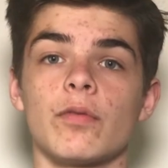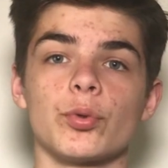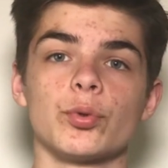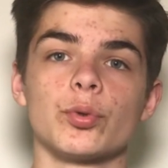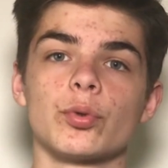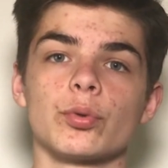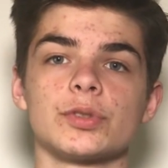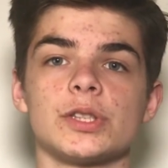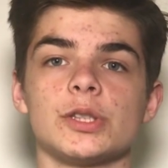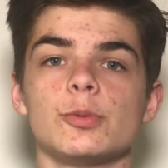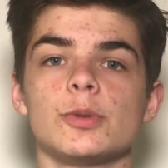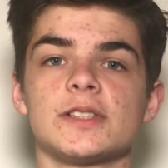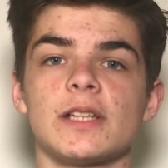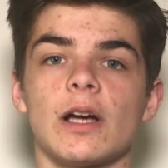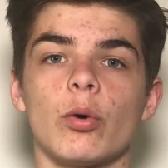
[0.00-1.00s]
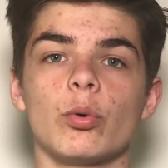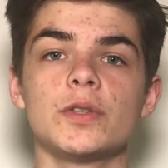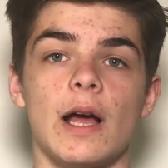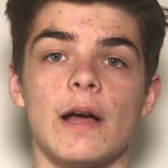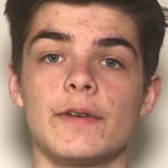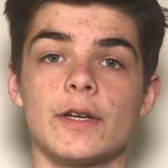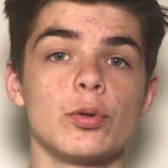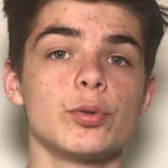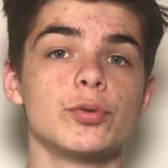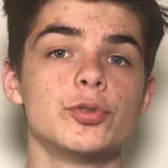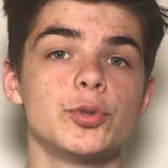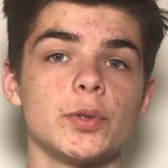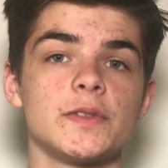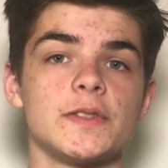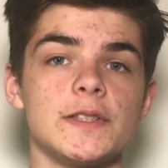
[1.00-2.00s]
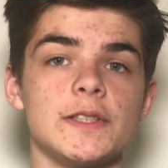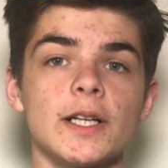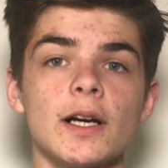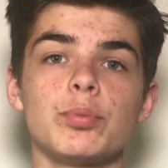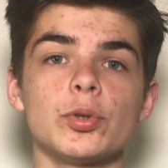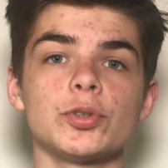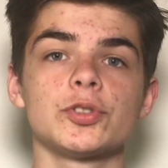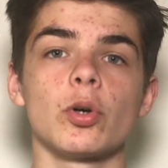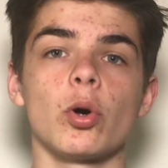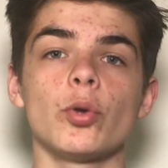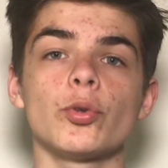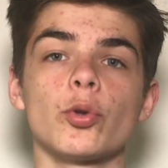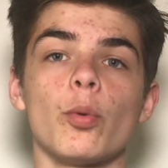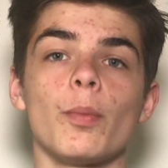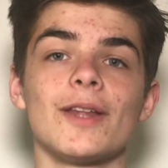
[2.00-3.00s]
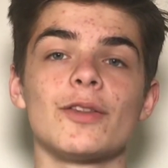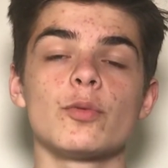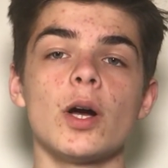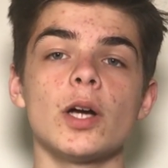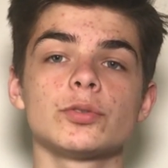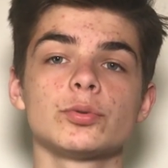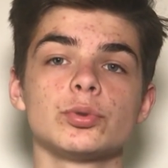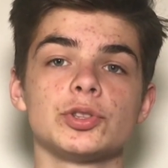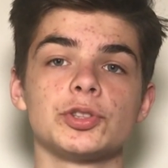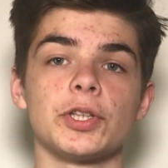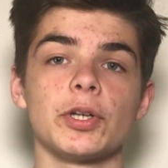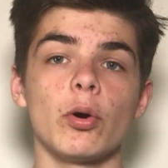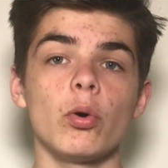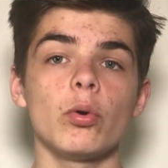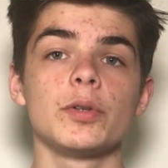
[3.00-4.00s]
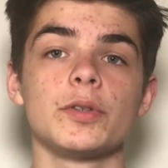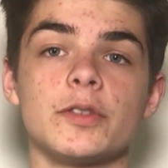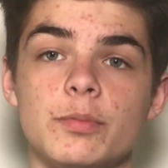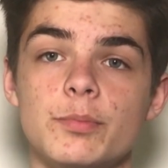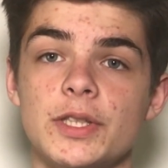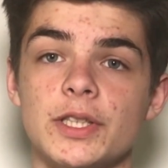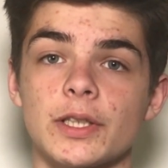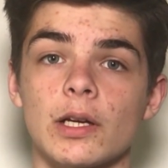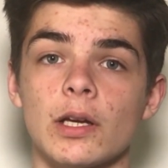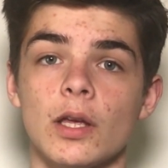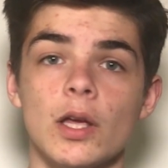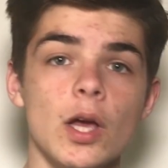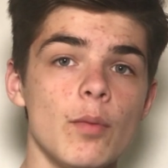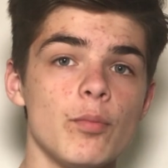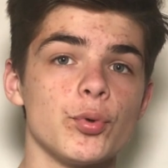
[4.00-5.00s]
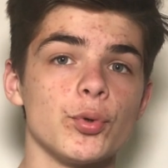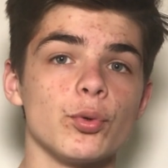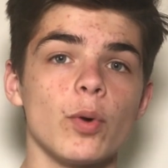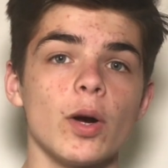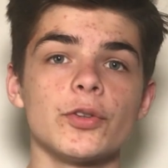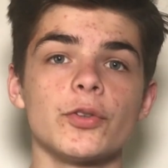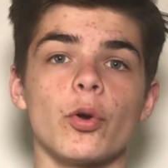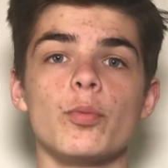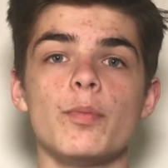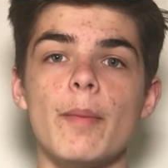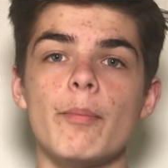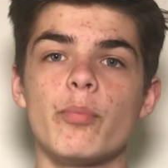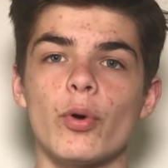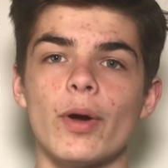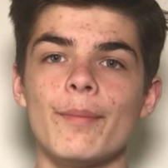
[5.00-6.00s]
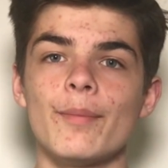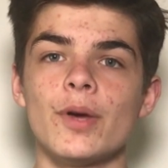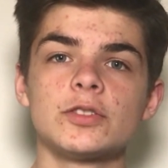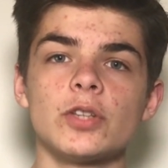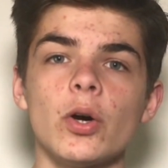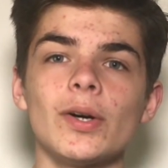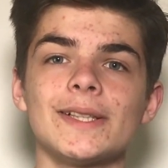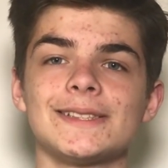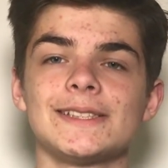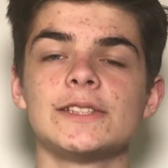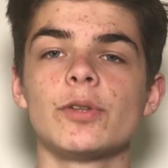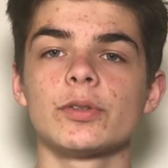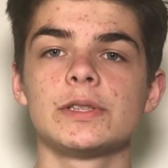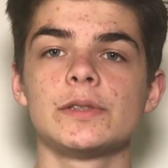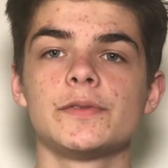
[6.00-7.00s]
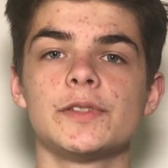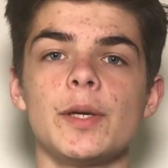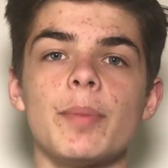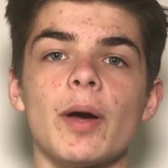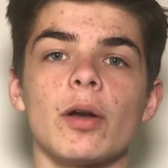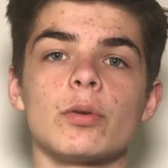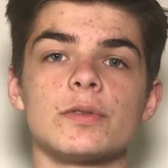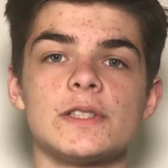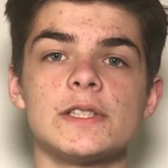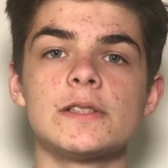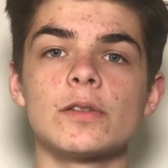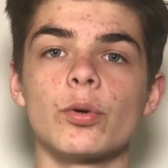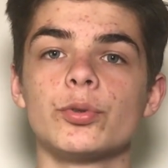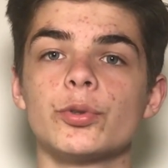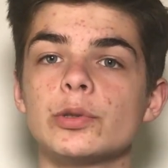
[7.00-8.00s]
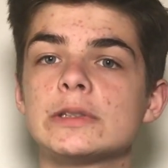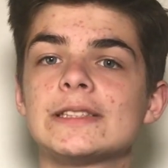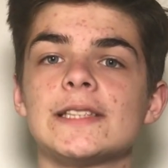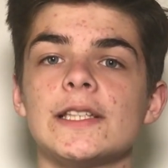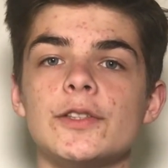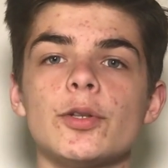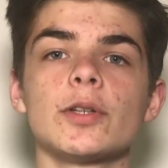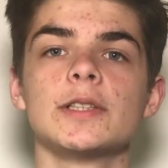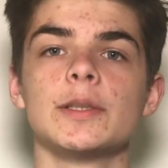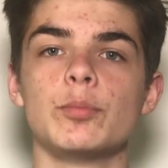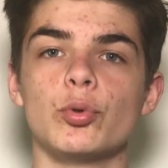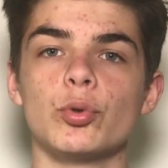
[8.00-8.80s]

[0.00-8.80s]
avant de continuer sa route avec le dieu Tyr pour se rendre au manoir du géant Gmir. Plus loin, dans le même poème, Thor est identifié par le titre de Seigneur des